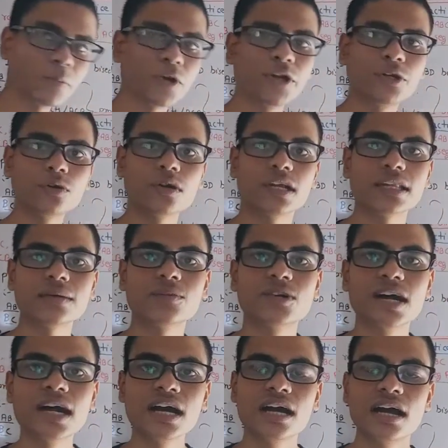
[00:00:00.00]
1.2 खत्म
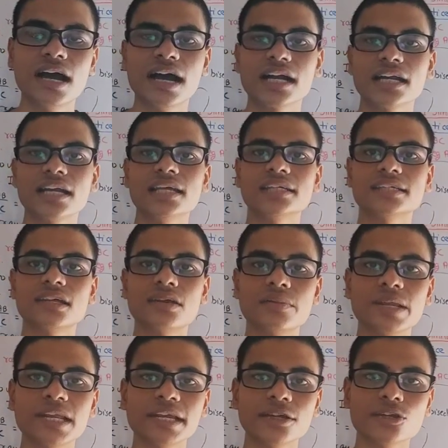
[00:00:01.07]
हुआ अगले लेक्चर में
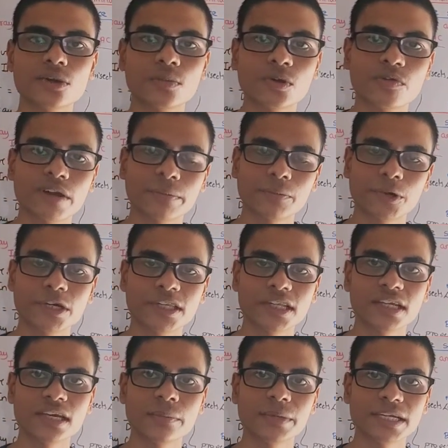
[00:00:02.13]
मिलेंगे तो हम लोग
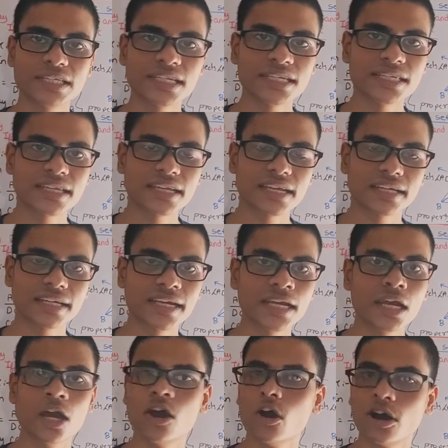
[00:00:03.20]
1.3 का बेसिक सीखेंगे
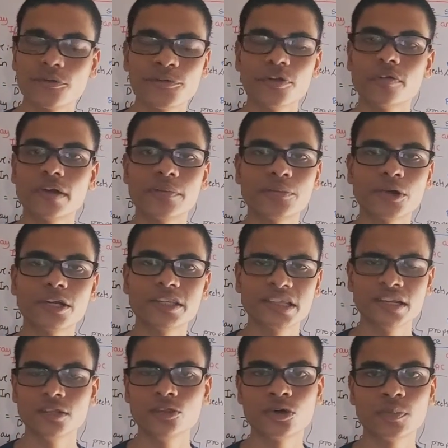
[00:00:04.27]
और फिर
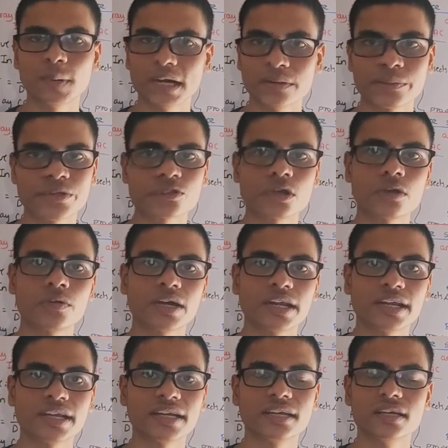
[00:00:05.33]
1.3 दो पार्ट में सॉल्व
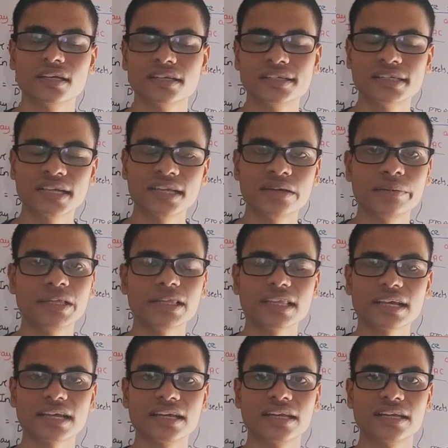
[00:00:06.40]
करेंगे चलिए मिलते
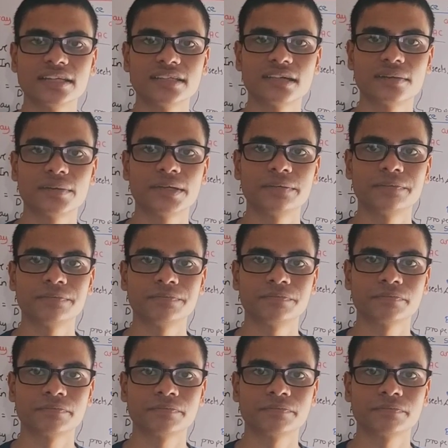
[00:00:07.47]
हैं अगले लेक्चर में